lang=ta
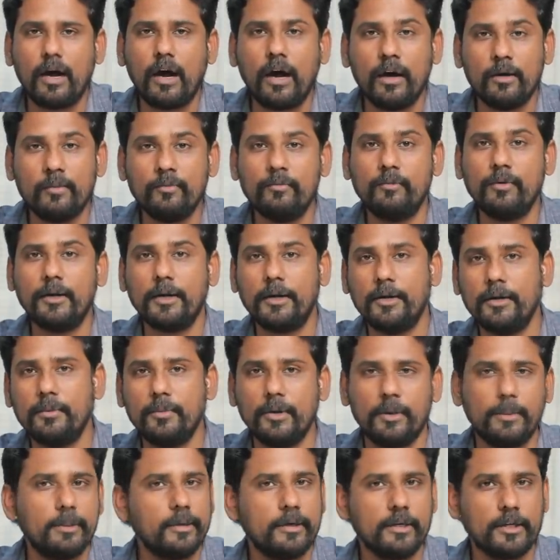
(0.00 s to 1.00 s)
ஆளும் வர்க்கம்
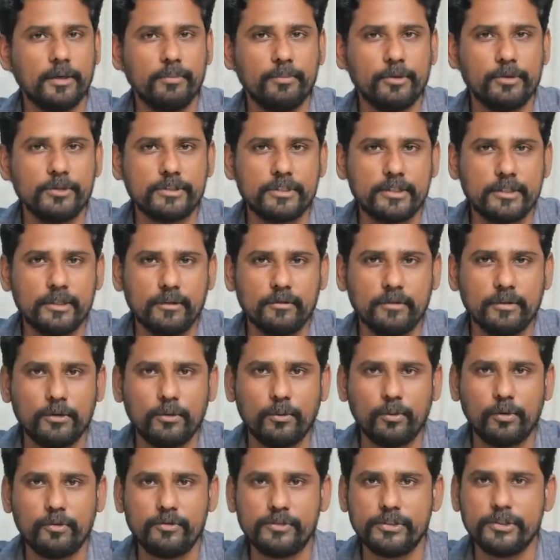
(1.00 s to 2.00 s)
அப்படின்னு கம்யூனிஸ்ட்டுகள் வந்து
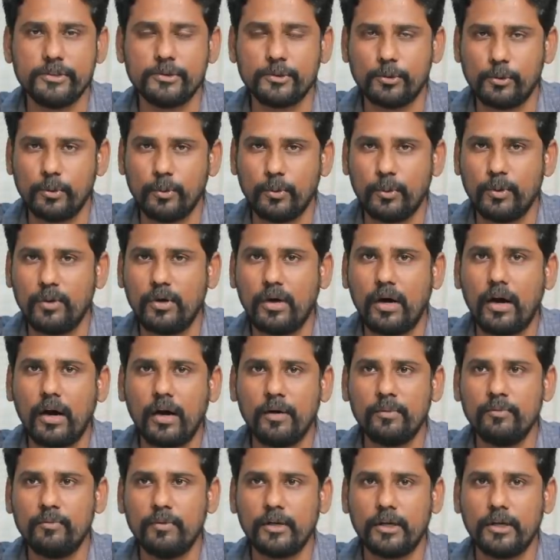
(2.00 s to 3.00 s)
ஒரு விஷயம் சொல்லுவோம்
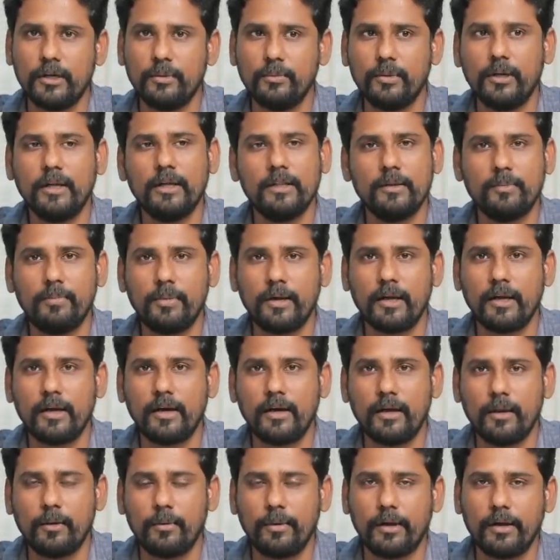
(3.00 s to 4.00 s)
ஆளும் வர்க்கம்னா அது
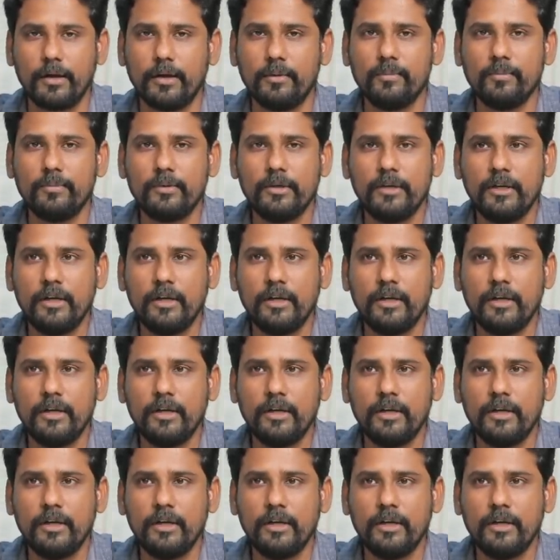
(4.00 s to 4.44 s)
பணக்கார வர்க்கம்